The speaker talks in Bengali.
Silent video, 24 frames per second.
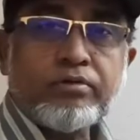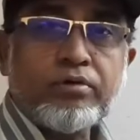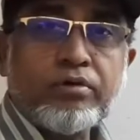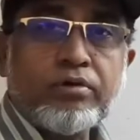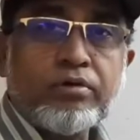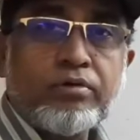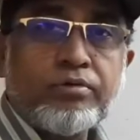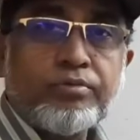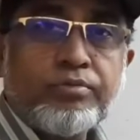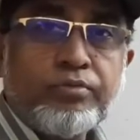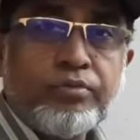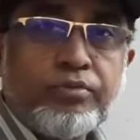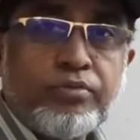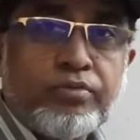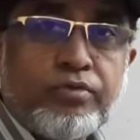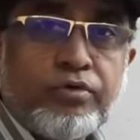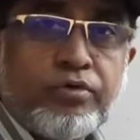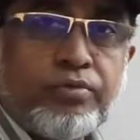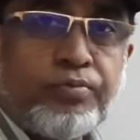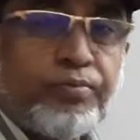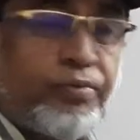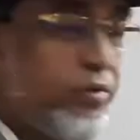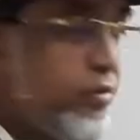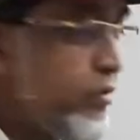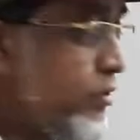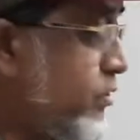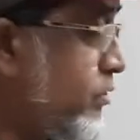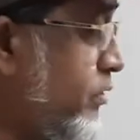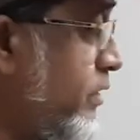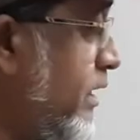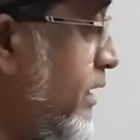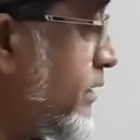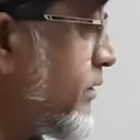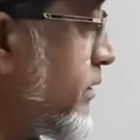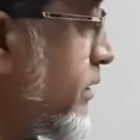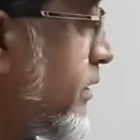কলম উপকরণ
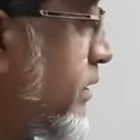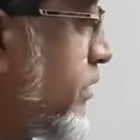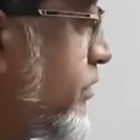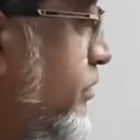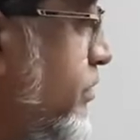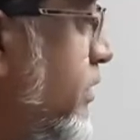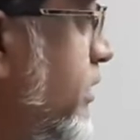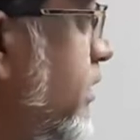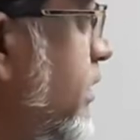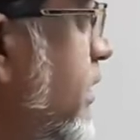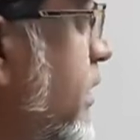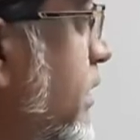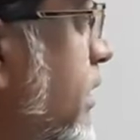হাতের কাছে নিয়ে